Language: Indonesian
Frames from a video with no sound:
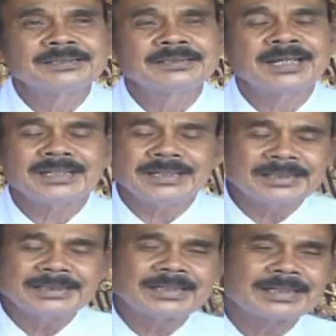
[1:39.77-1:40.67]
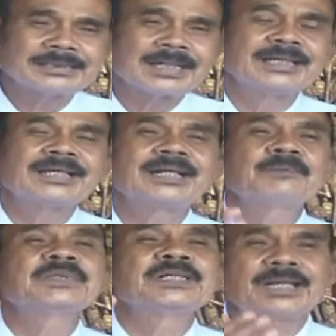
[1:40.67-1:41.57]
jadi intinya sekali adalah
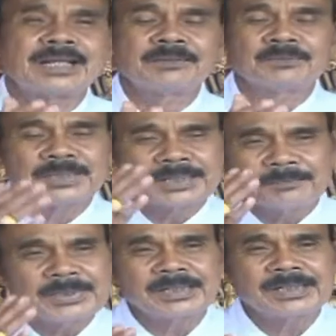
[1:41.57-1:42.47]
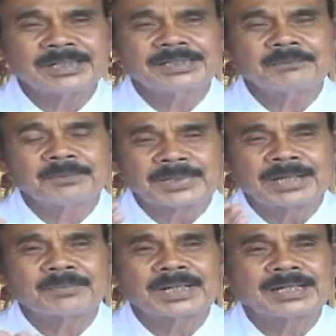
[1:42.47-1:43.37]
pikiran jadi pikiran yang
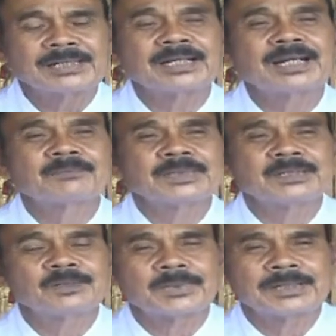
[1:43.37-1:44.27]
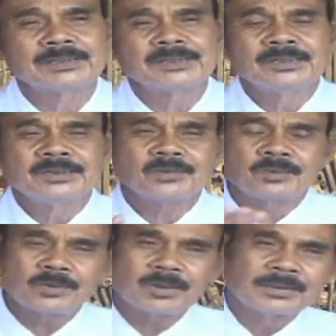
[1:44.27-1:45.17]
memegang peranan dalam kehidupan
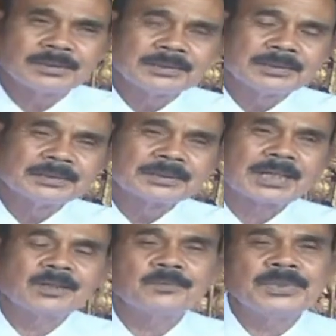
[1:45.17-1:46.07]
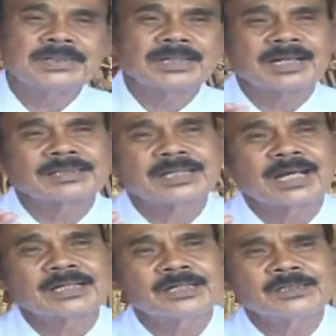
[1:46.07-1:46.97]
contoh kalau pikiran
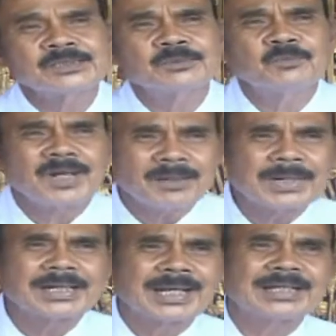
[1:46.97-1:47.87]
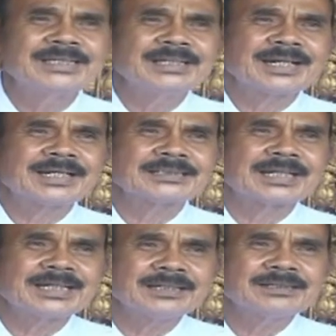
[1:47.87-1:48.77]
sakit semua badan ini akan
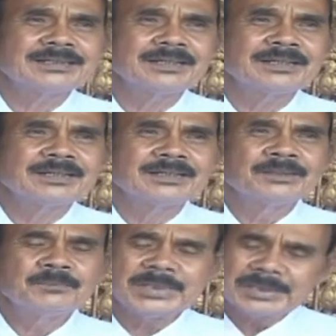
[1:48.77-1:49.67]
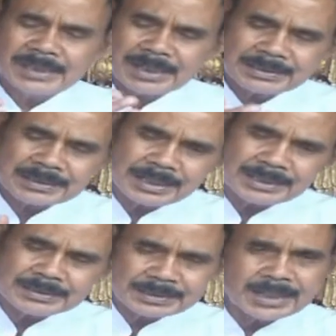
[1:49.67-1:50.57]
sakit eh pikiran
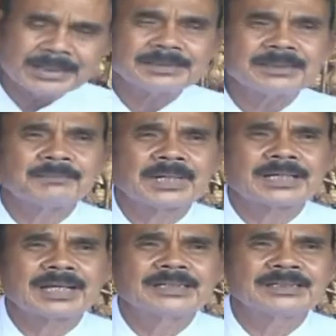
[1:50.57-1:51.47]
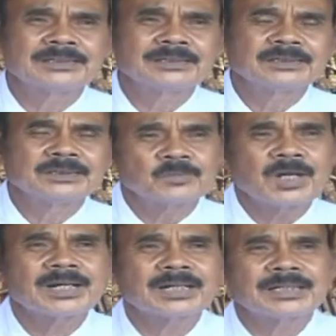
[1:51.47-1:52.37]
sakit sakitlah badan ini
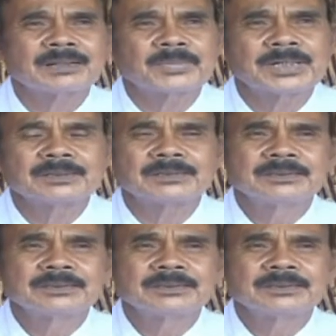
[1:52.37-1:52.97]
semua akan dampak